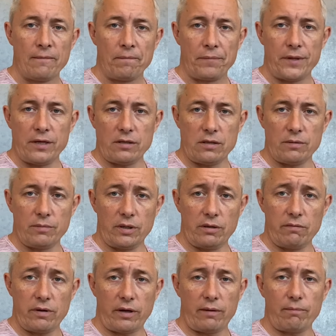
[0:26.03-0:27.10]
Если мы
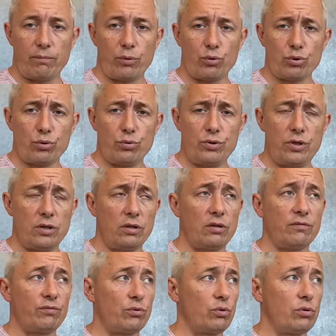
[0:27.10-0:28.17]
говорим про
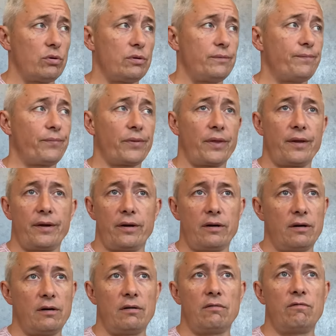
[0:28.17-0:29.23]
студентов, то э,
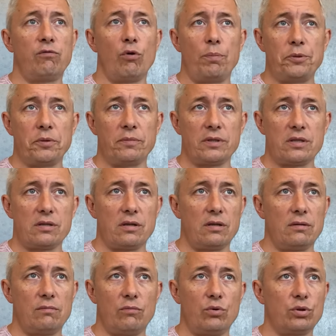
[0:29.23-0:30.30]
в общем и
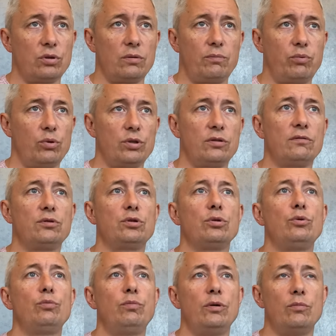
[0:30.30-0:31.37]
целом можно
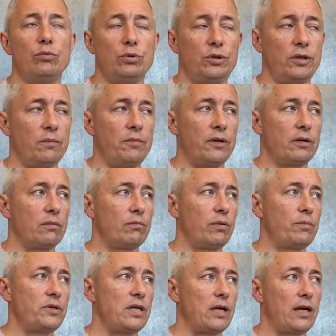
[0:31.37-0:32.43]
пользоваться любым учебником
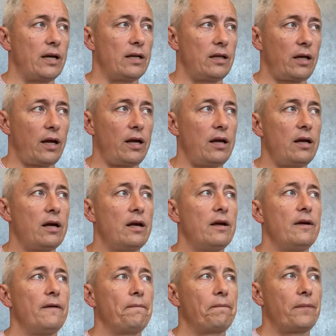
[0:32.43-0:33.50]
по психиатрии.
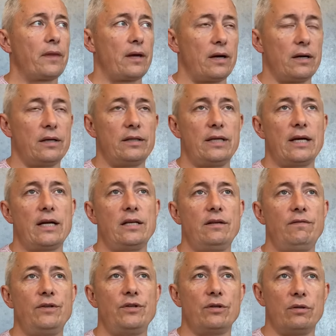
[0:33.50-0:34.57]
Э, я
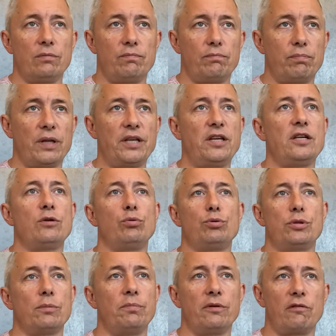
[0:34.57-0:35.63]
не видел плохих
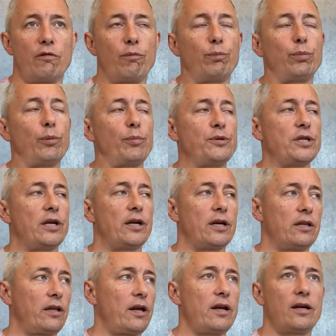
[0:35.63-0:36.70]
учебников по
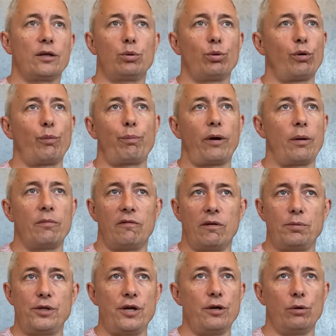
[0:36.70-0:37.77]
психиатрии, которые прямо
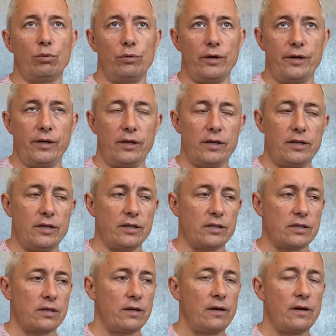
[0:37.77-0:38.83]
вообще никуда не годятся.